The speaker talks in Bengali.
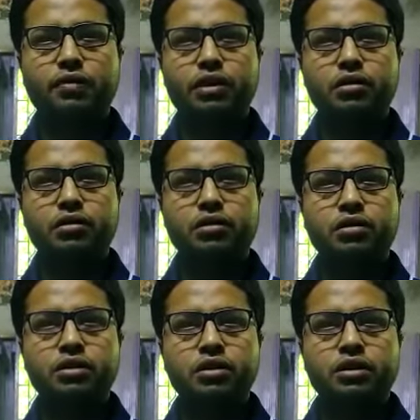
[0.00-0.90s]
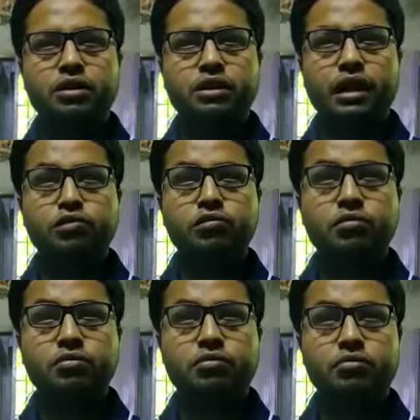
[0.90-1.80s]
আমার দাদু
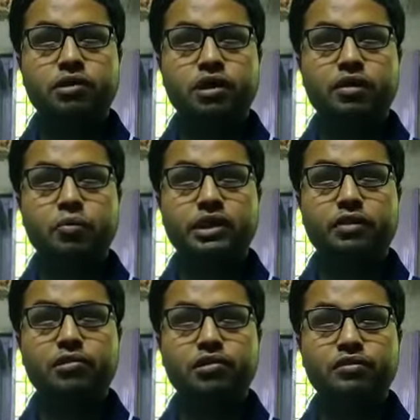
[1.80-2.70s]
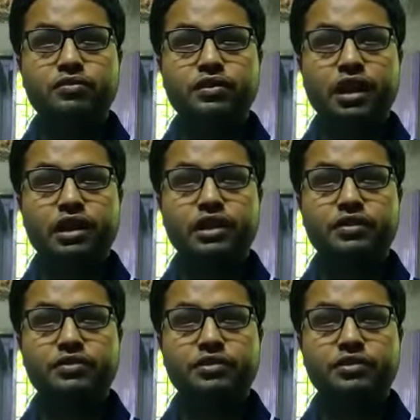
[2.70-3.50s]
তথা আমার পিতামহ একদিন